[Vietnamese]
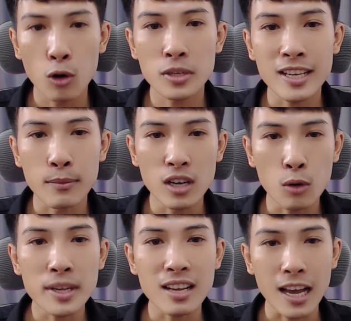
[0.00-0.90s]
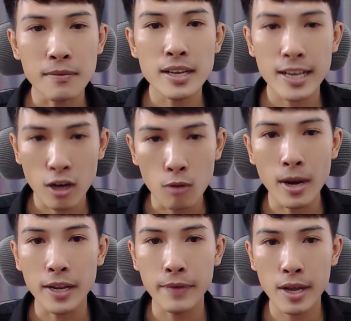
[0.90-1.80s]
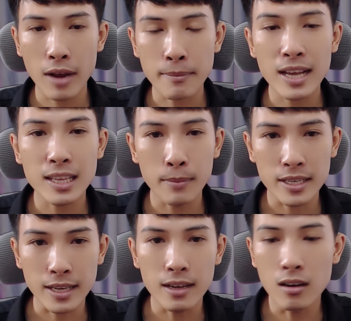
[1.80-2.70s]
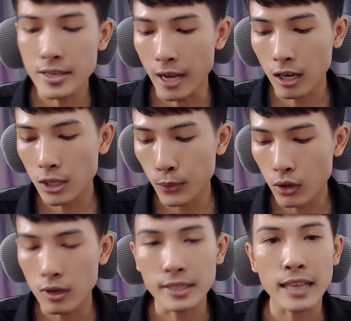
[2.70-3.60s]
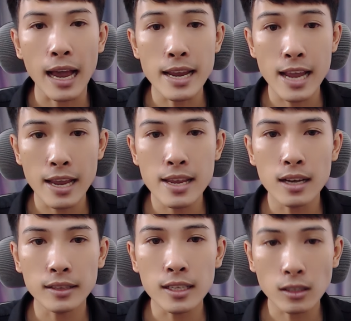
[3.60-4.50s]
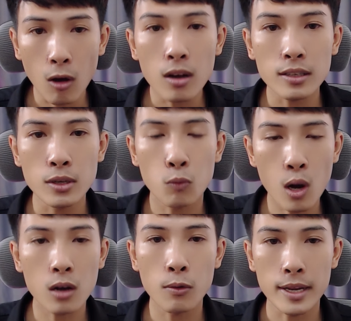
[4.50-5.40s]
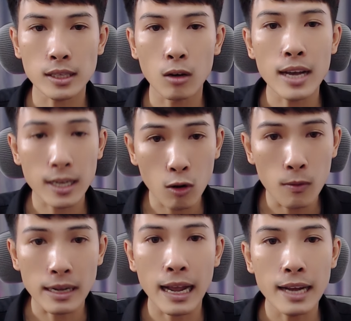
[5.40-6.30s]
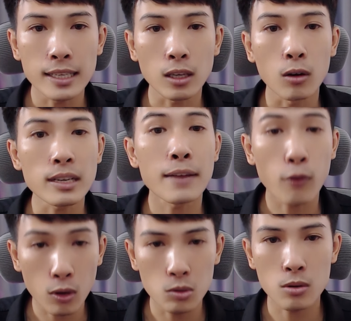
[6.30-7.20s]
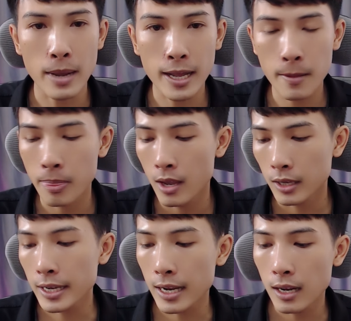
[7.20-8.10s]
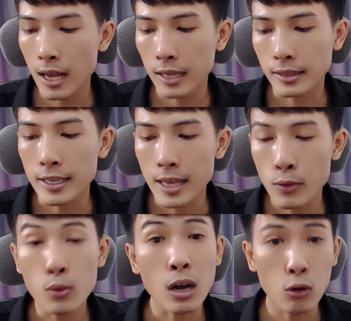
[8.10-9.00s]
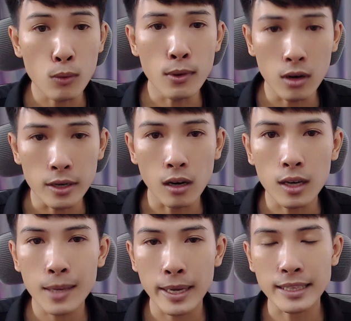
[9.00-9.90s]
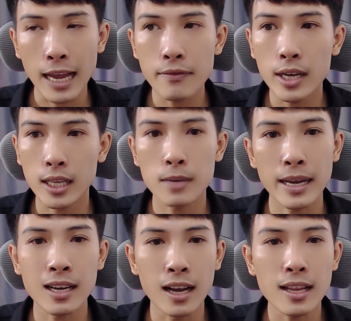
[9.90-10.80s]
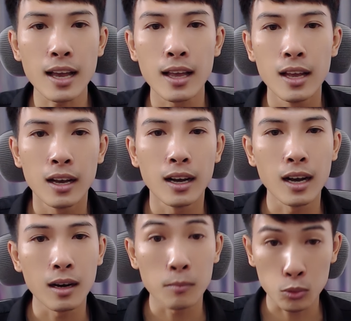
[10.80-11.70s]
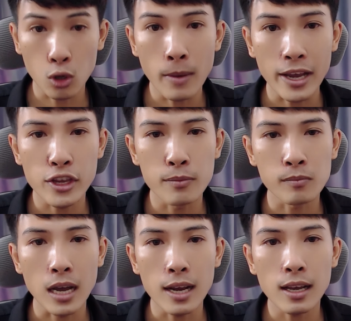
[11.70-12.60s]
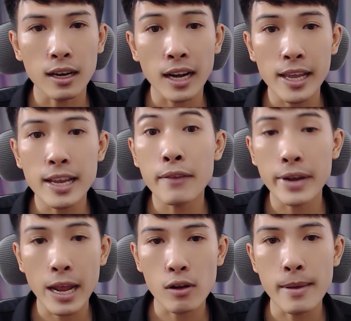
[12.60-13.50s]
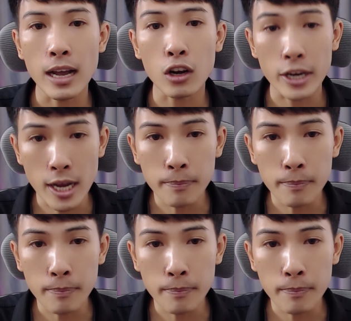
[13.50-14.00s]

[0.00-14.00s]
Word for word: xin chào mọi người quay trở lại với channel của mình. video ngày hôm nay thì mình sẽ hướng dẫn cho mọi người là tải cái à, TikTok Trung Quốc về điện thoại Android và cả điện thoại iPhone luôn các bạn ha. Cái này là tùy theo nhu cầu của mọi người nữa. Các bạn tải về thì các bạn thể là à, một số bạn dùng để là lấy cái video để bạn re-up